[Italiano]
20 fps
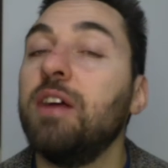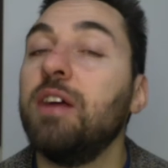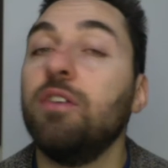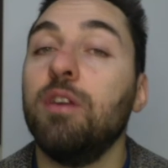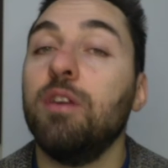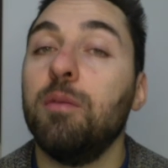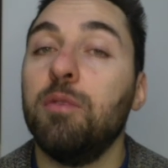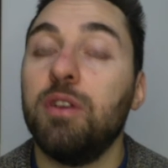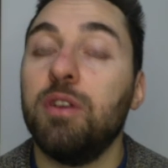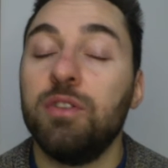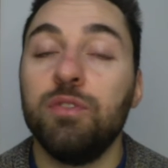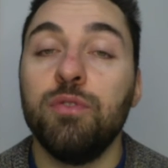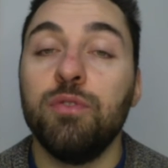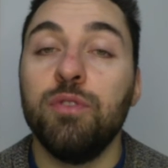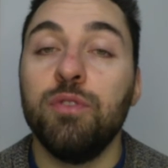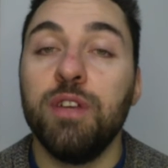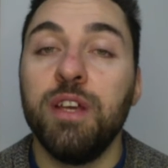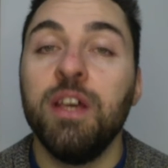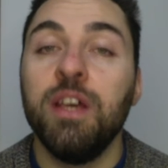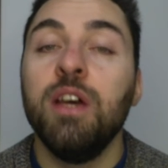
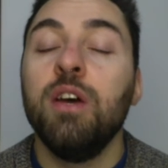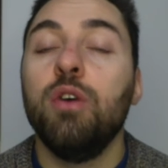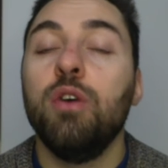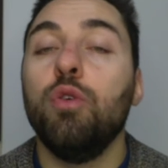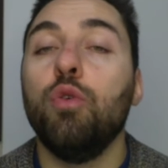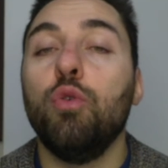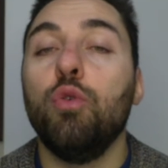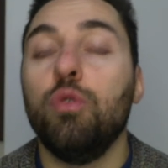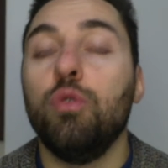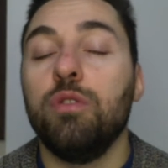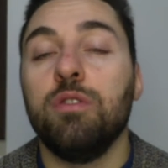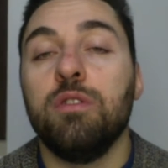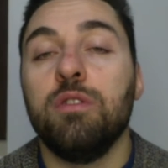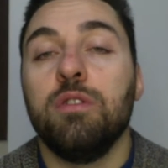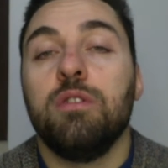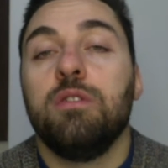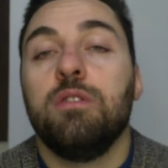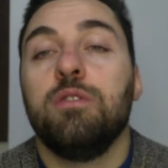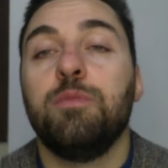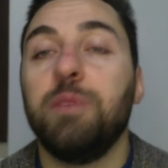collaboratori
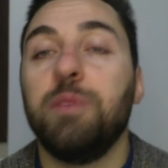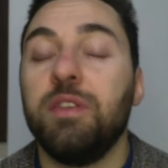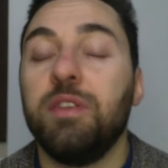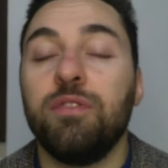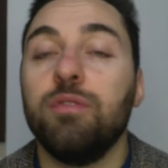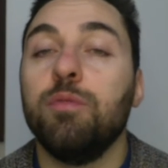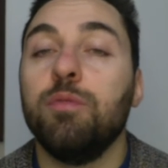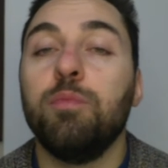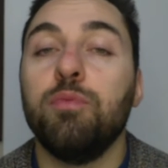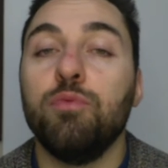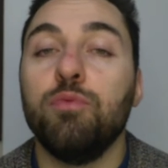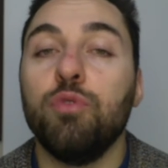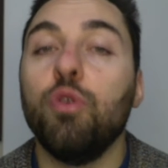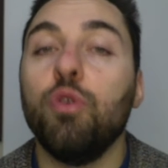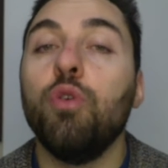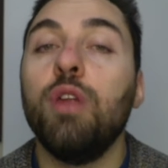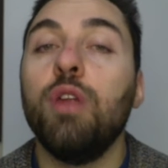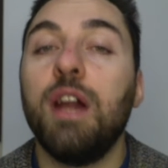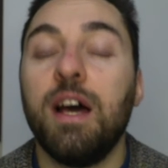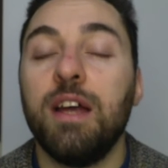o eh, spesso appunto
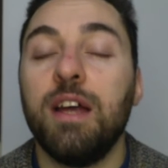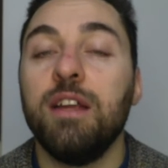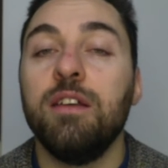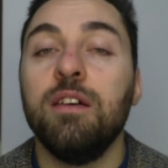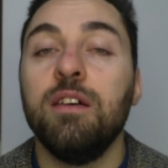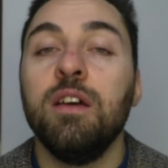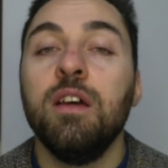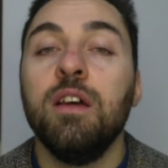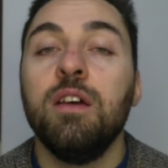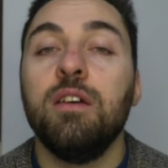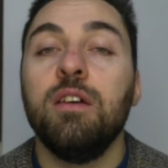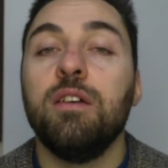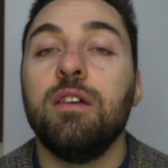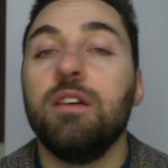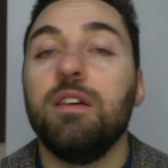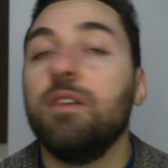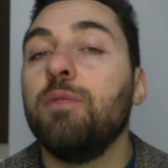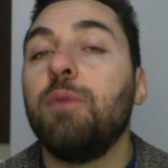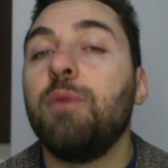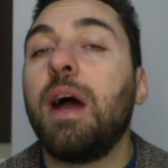online,
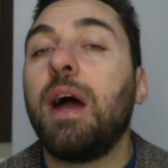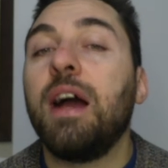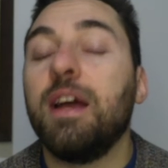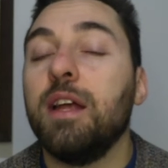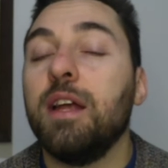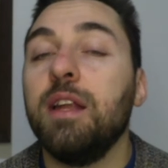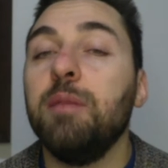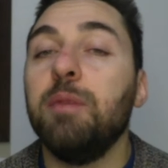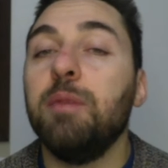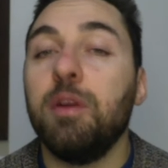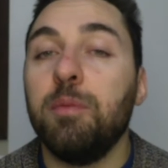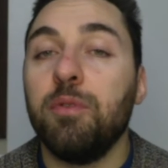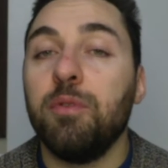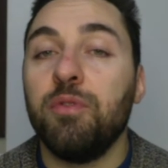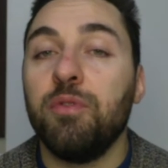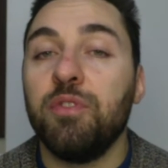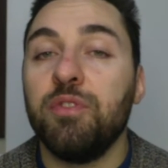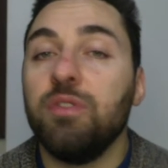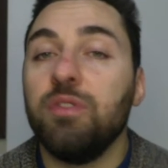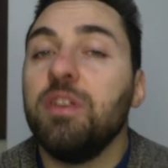eh, anche liberi
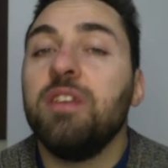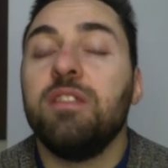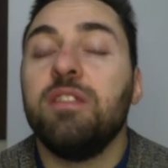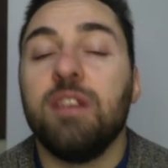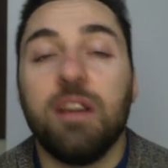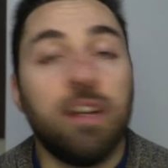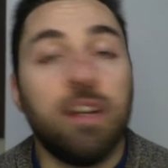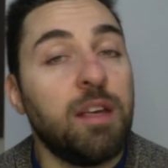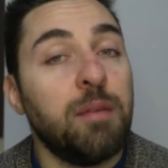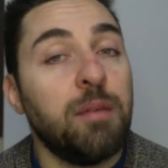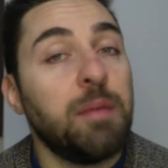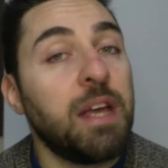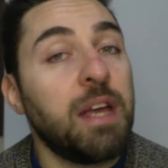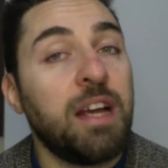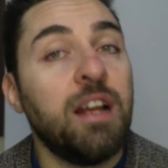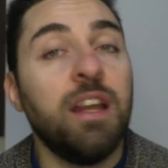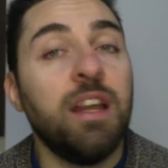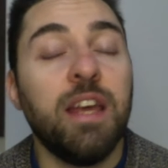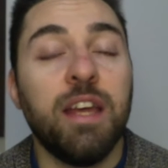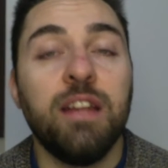professionisti, anche miei
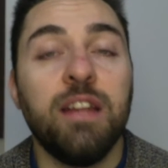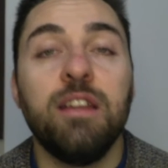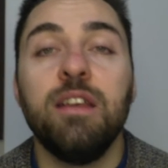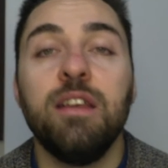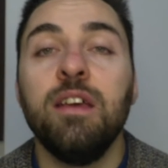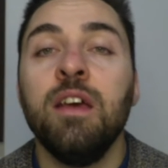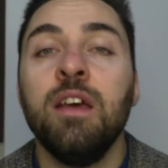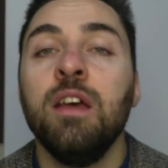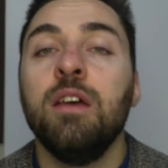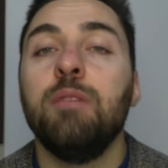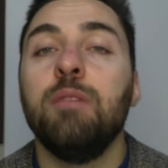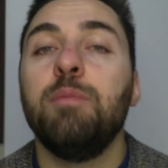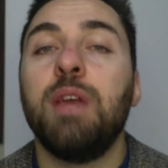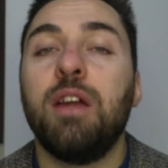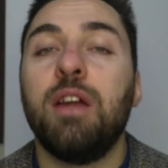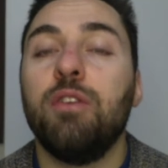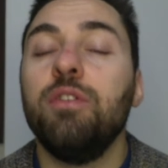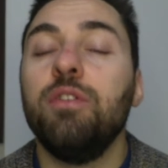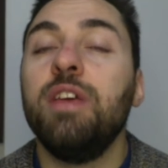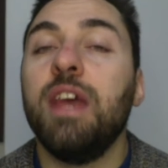clienti, mi
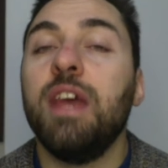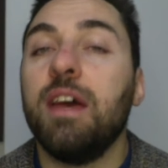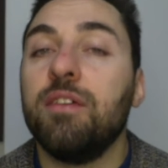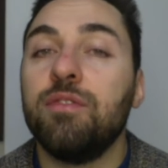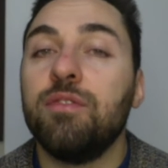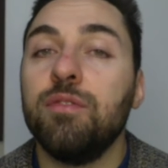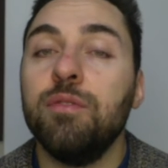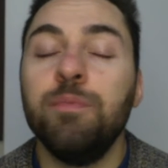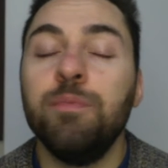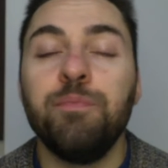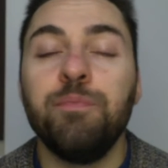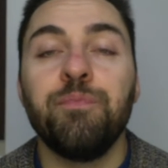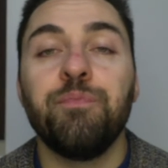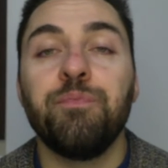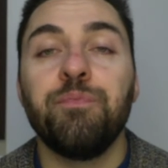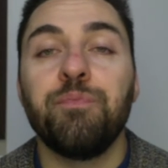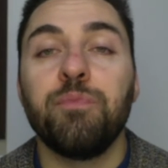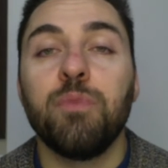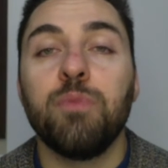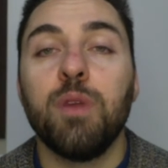hanno chiesto
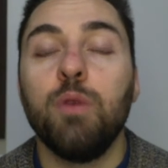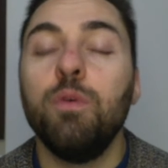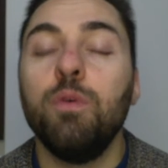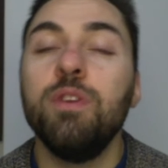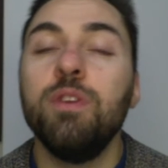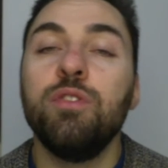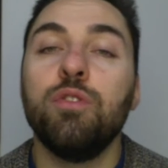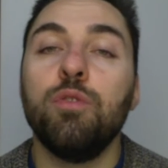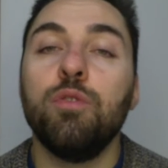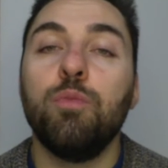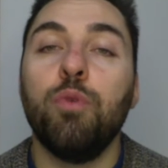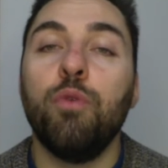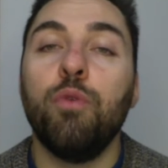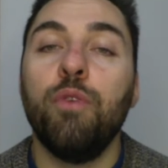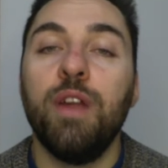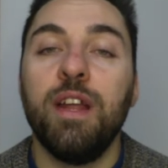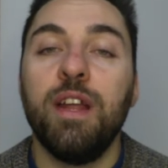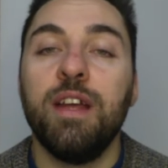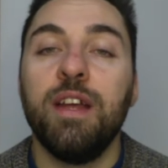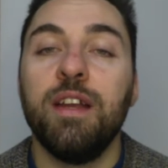mh, quanto può
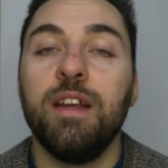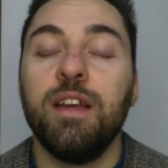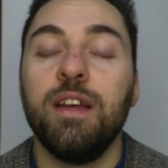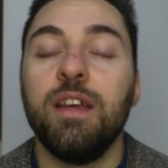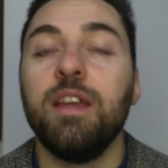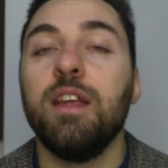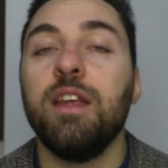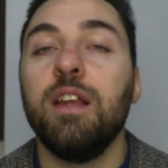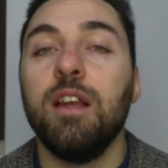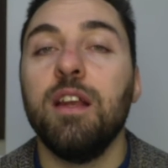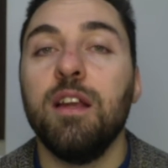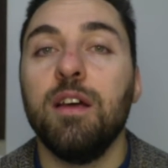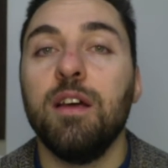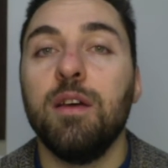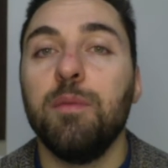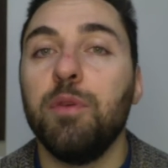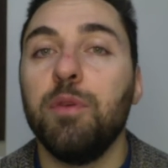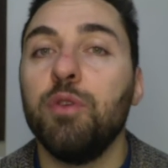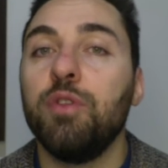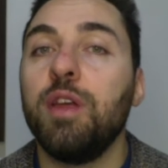valere il
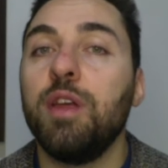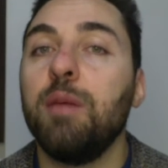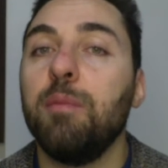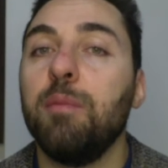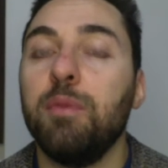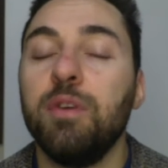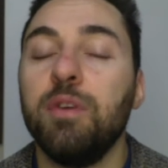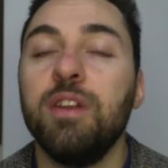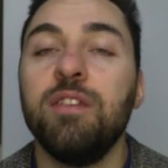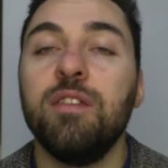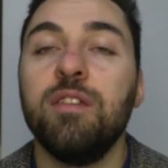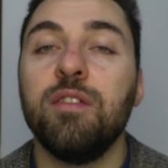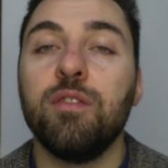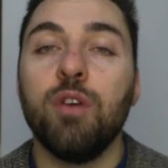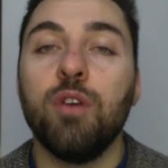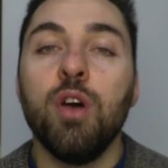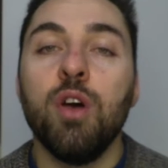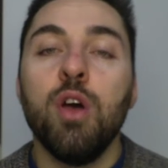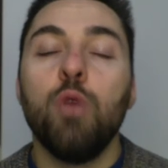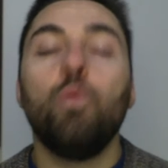mio tempo, nel senso
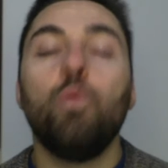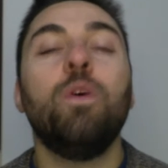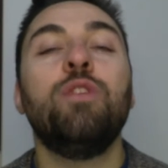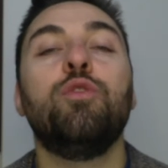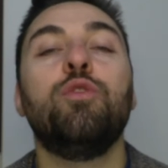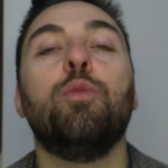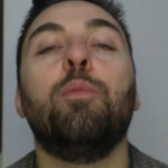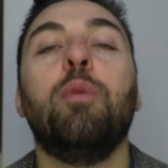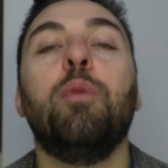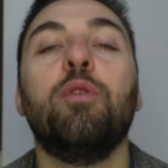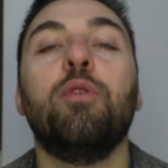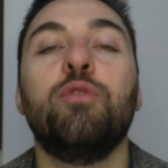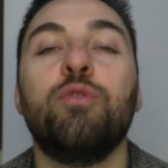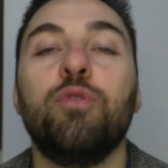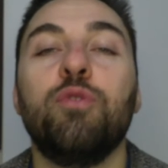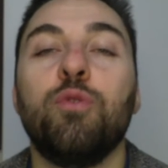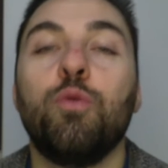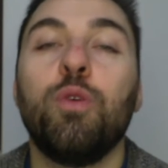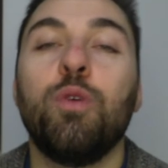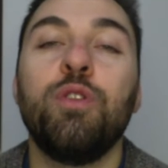quanto
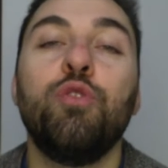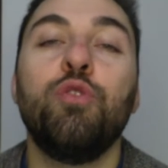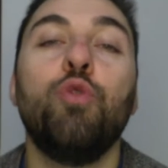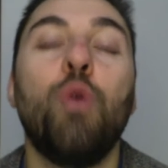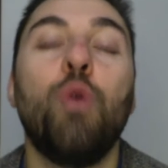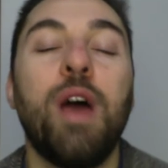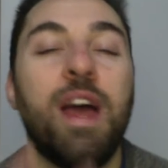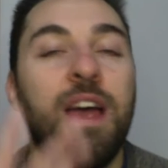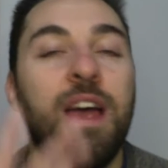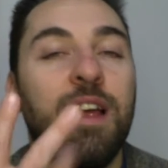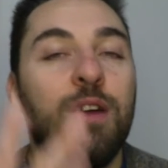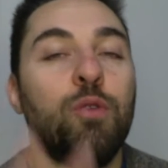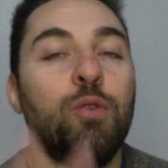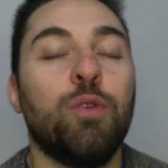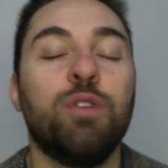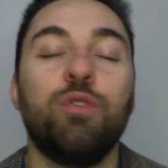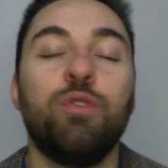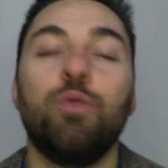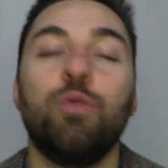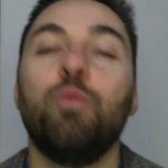posso, quanto è,
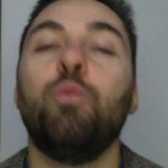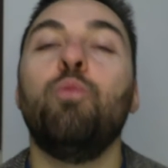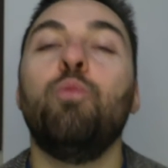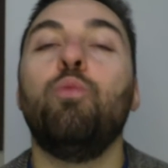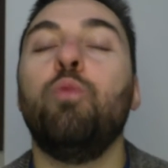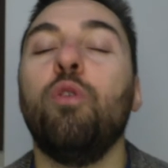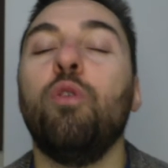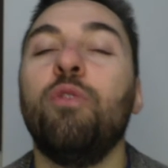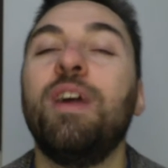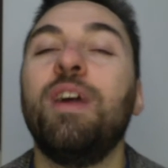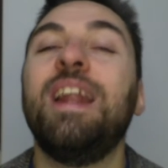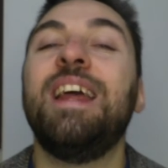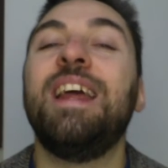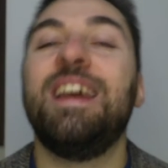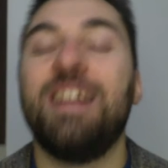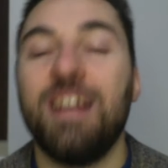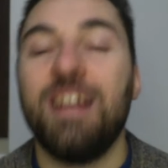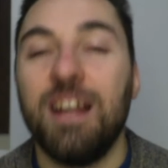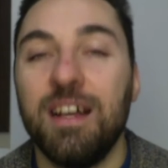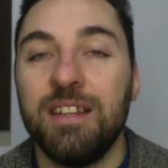quanto può
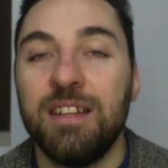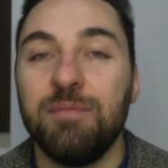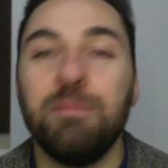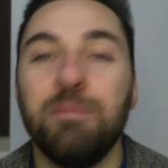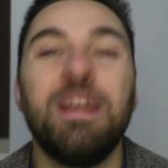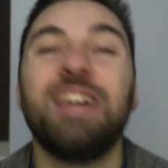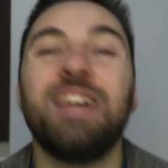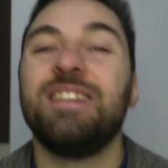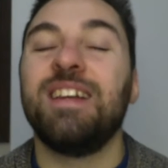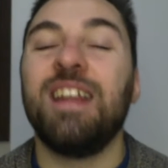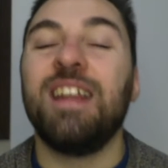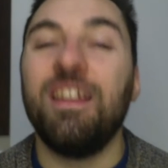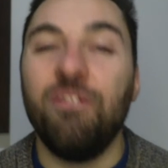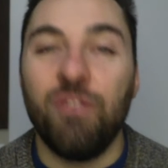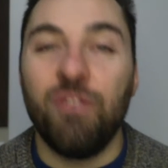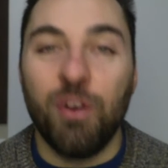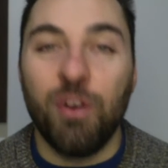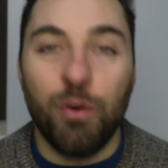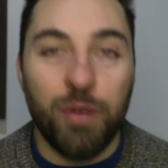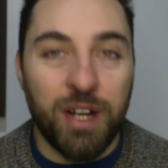valere la mia tariffa
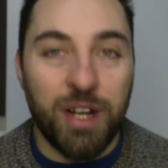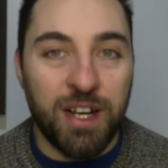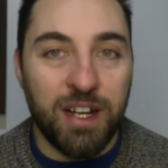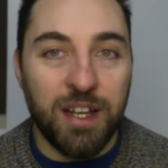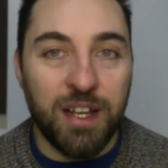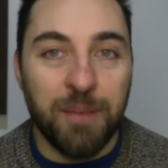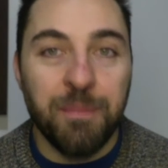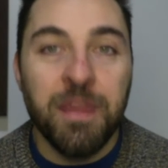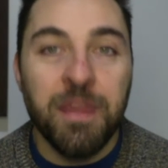oraria.